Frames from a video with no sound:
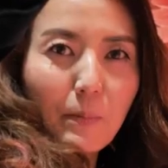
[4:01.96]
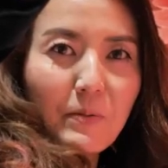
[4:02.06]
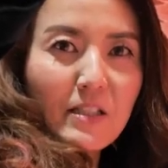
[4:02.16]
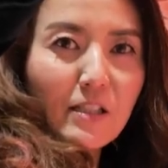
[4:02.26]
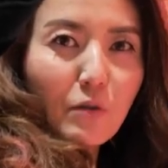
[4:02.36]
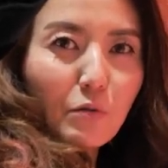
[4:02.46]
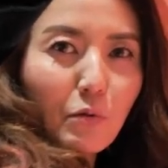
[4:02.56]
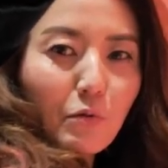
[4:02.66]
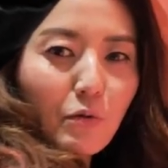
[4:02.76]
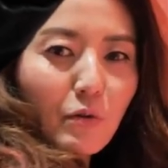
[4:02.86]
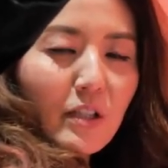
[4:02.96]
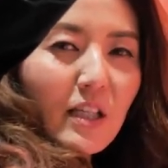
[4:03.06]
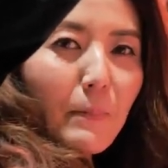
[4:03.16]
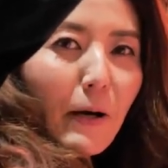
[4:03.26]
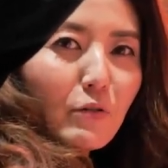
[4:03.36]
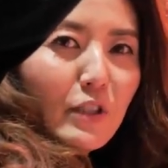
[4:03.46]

다 비칠 정도로. 이게 바로